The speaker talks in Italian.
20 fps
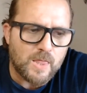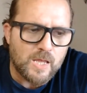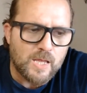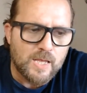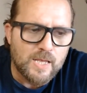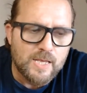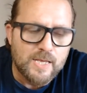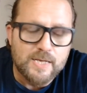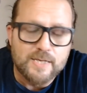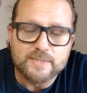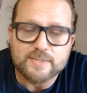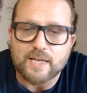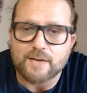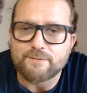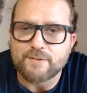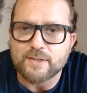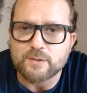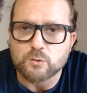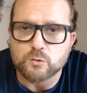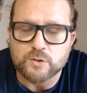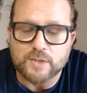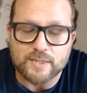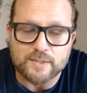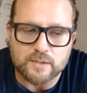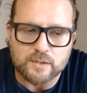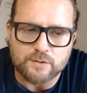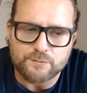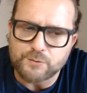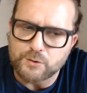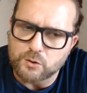sta avendo tante
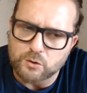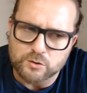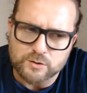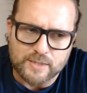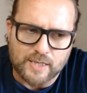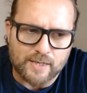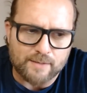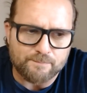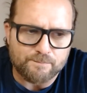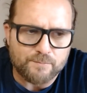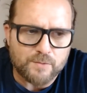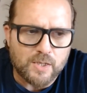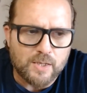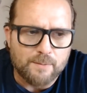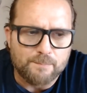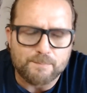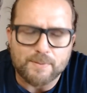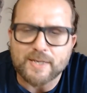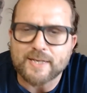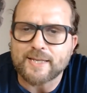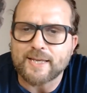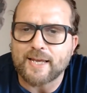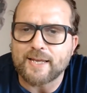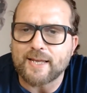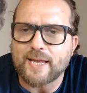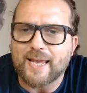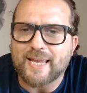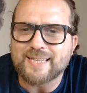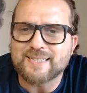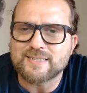difficoltà perché
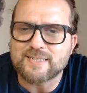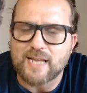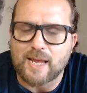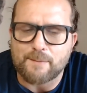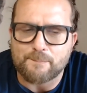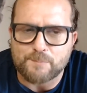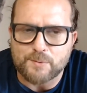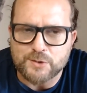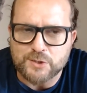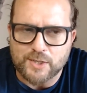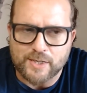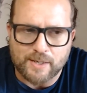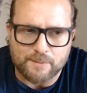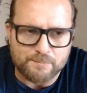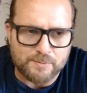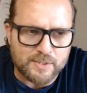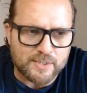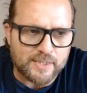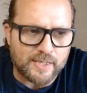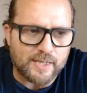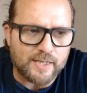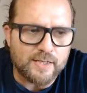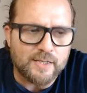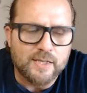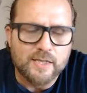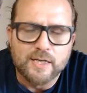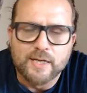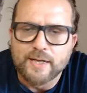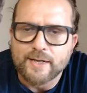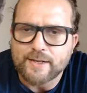è semplice capire
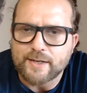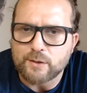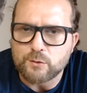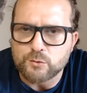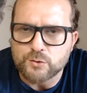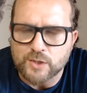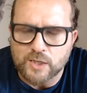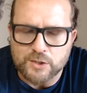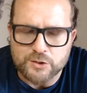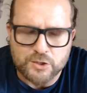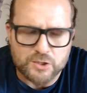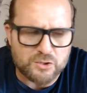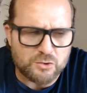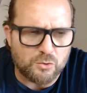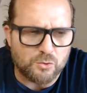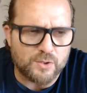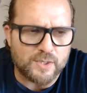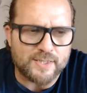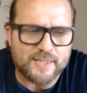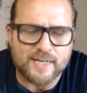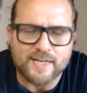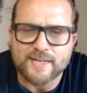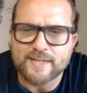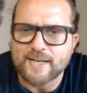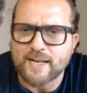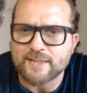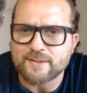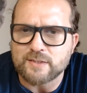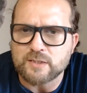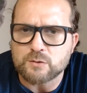che lui nella gestione, nelle
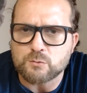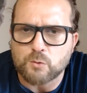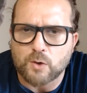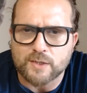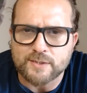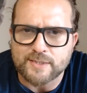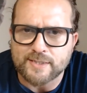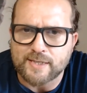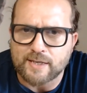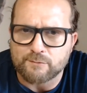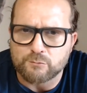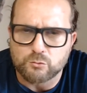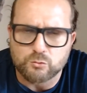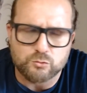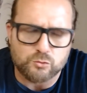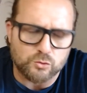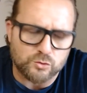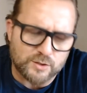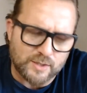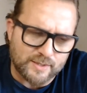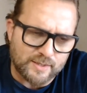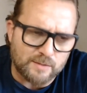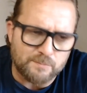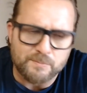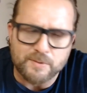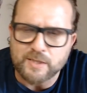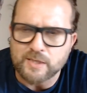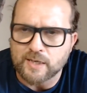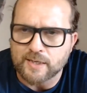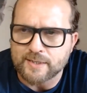grandi squadre che ha avuto, sia nel
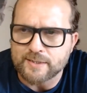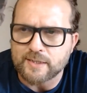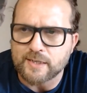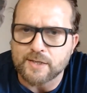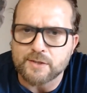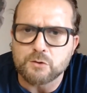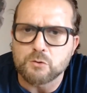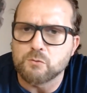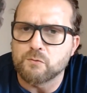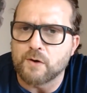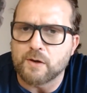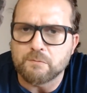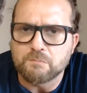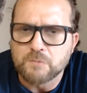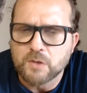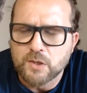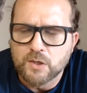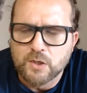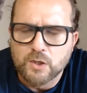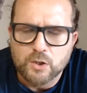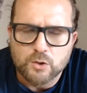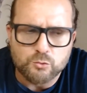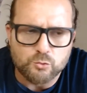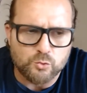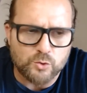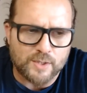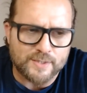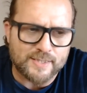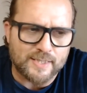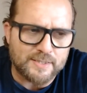Milan che nella Juve,
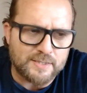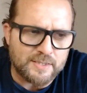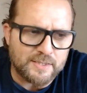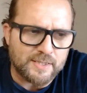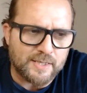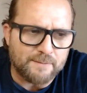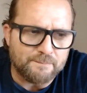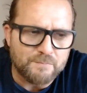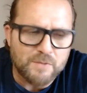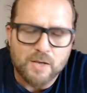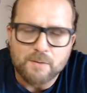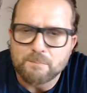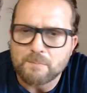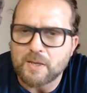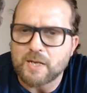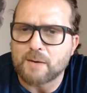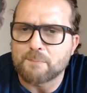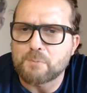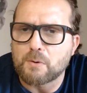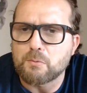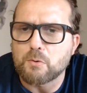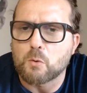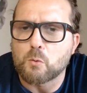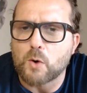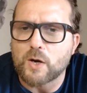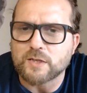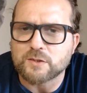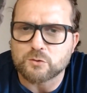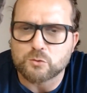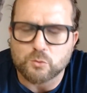nulla da dire, ma era proprio
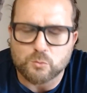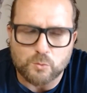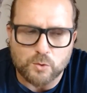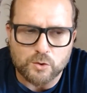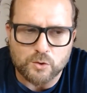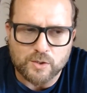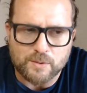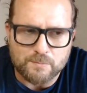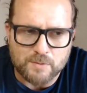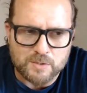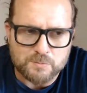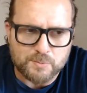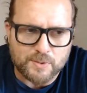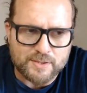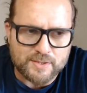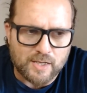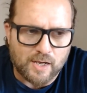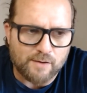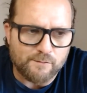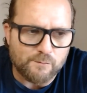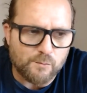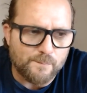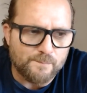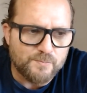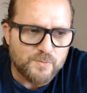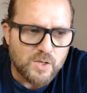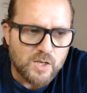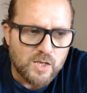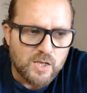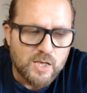questo quello che mi aspettavo,
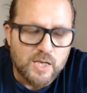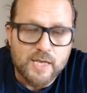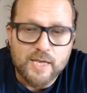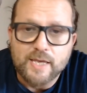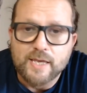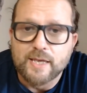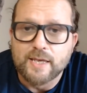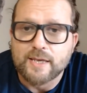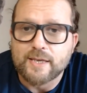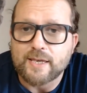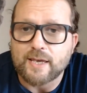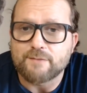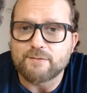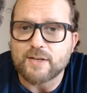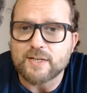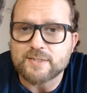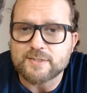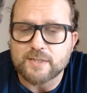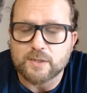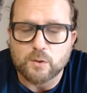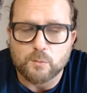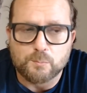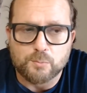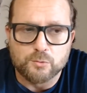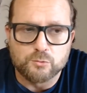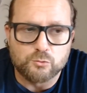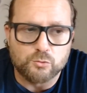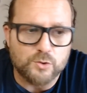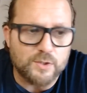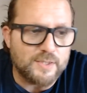che avesse
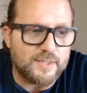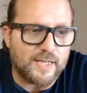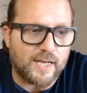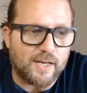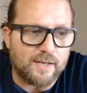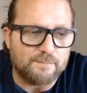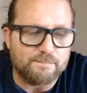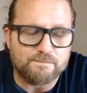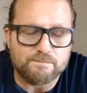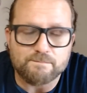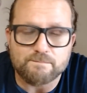l'opportunità